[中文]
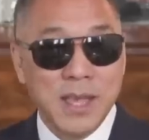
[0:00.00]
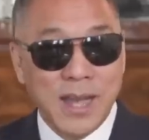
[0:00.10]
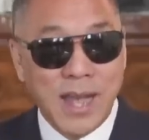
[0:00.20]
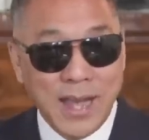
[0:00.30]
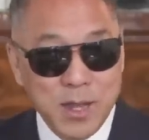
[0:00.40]

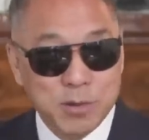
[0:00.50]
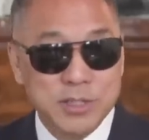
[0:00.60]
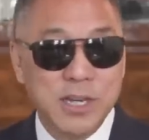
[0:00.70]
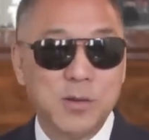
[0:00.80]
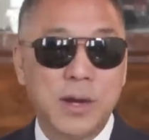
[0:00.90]
还有
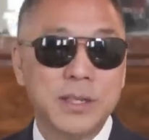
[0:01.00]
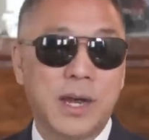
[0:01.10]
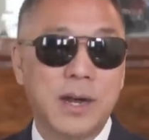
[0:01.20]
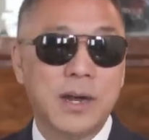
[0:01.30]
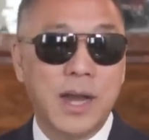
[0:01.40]
这个王
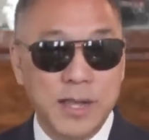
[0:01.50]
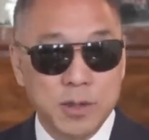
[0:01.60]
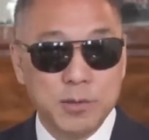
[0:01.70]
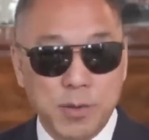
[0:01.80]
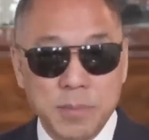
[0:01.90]
阳，还
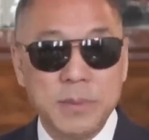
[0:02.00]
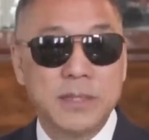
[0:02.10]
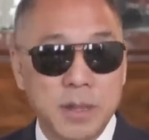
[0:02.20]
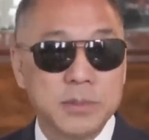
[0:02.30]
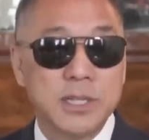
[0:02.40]
有王敏，
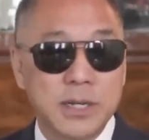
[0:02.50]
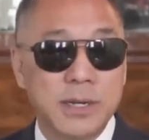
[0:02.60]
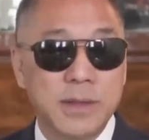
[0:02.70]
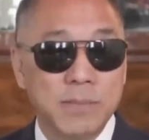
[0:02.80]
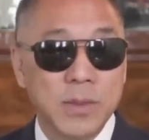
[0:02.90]
他们这些人，